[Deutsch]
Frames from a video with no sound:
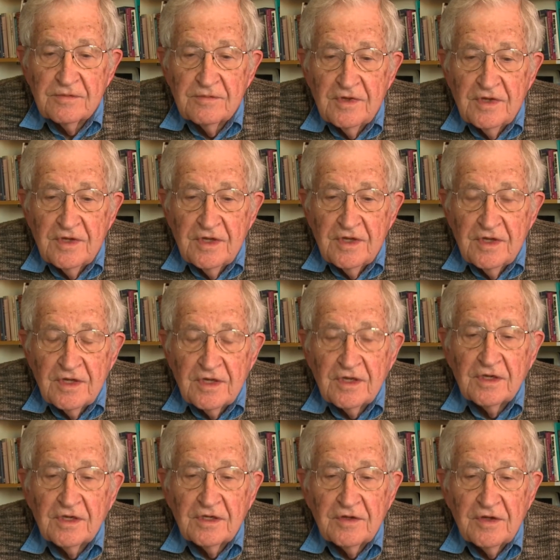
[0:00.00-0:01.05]
ist die Wahl.
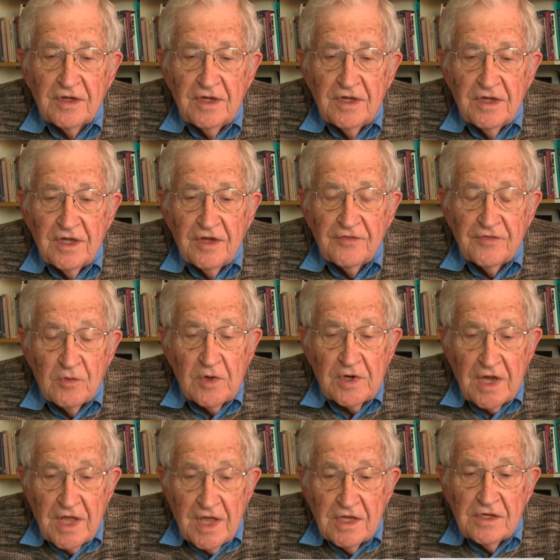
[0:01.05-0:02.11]
Wenn man ihn
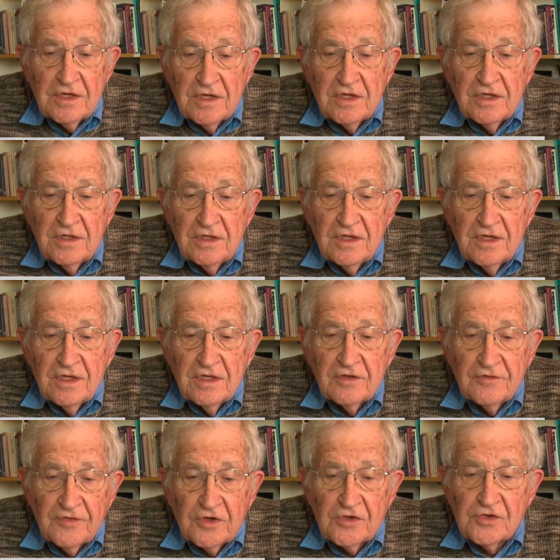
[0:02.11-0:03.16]
beenden will, ist
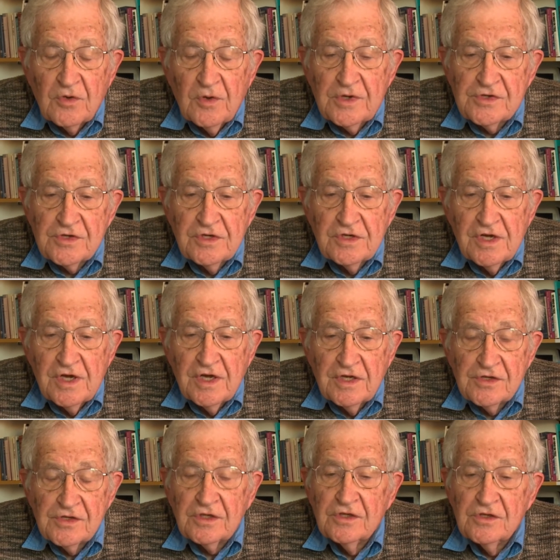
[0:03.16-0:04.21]
die erste Frage, die
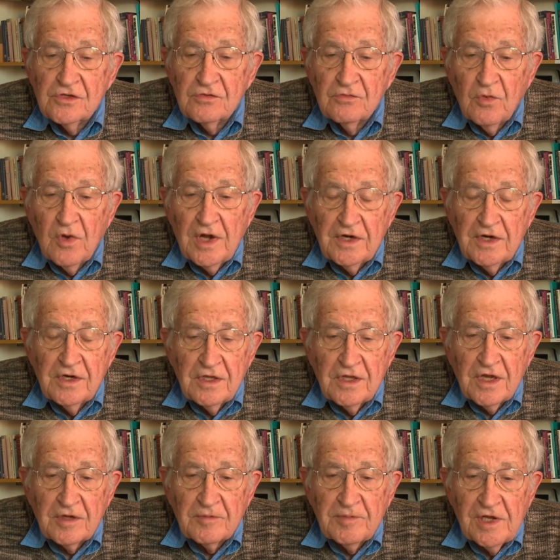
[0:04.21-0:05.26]
man sich stellt,
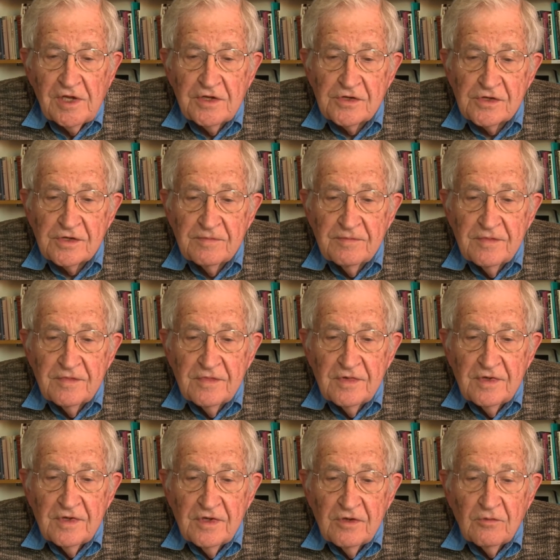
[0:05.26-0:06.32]
warum haben diese
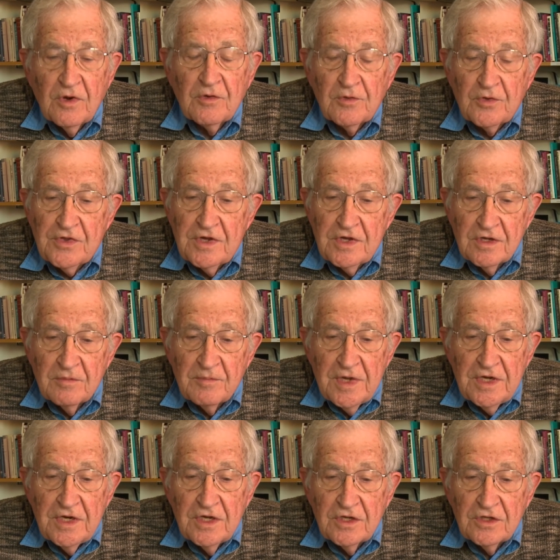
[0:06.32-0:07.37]
Anschläge stattgefunden?
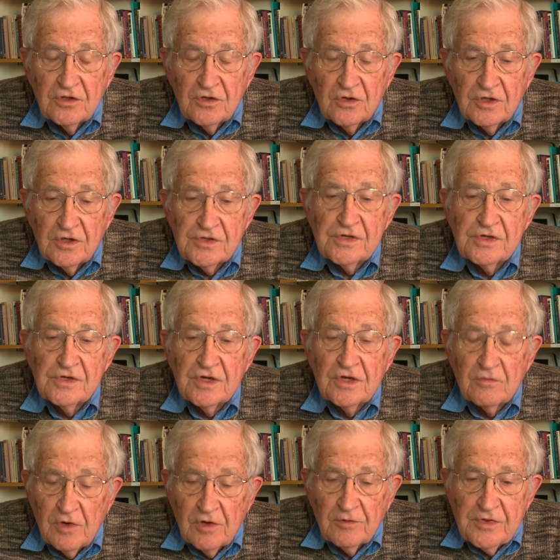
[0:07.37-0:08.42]
Was waren die
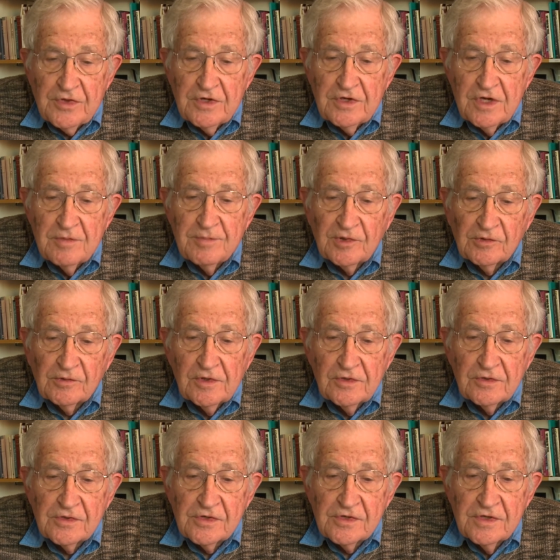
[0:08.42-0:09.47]
unmittelbaren Gründe
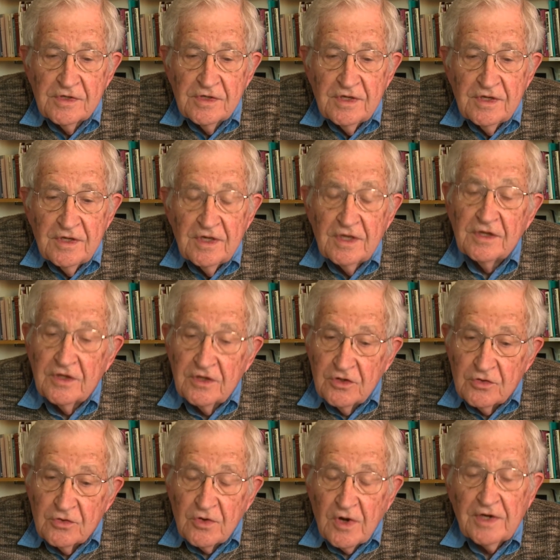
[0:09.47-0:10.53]
und was waren die
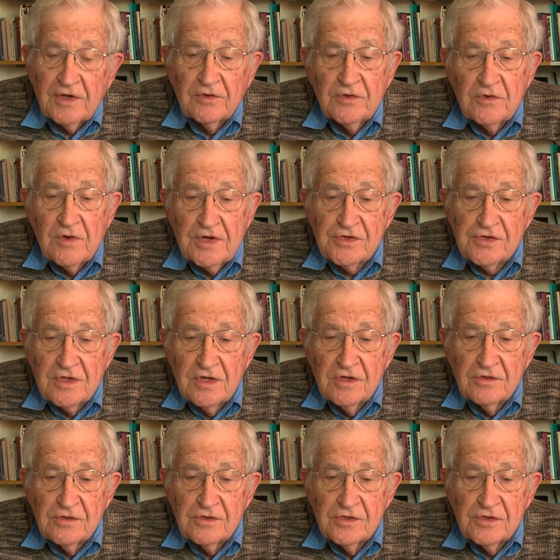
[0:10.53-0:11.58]
zugrunde liegenden
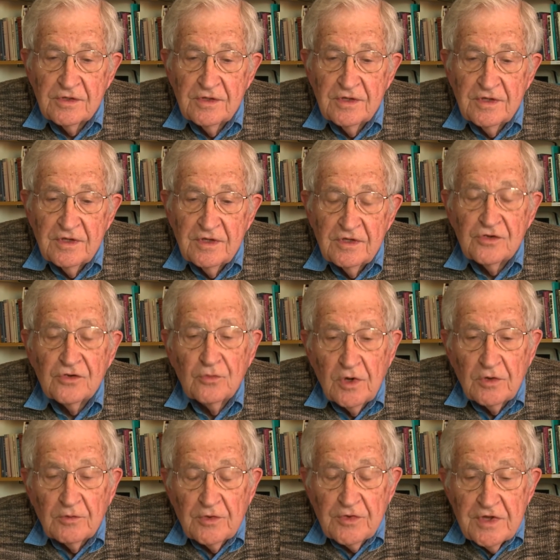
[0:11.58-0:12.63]
Hauptursachen?
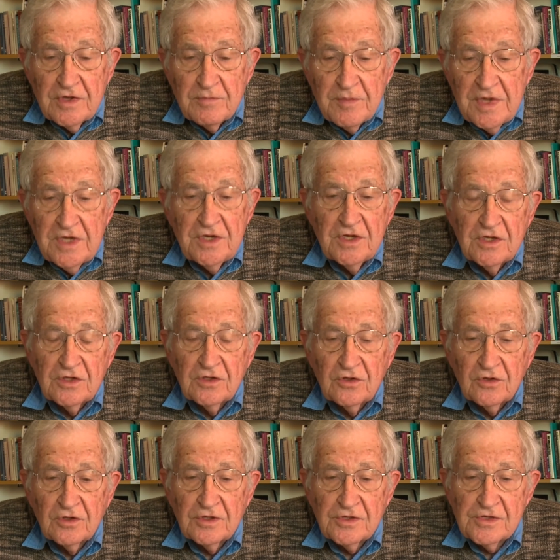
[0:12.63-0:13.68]
Und diese geht man dann an.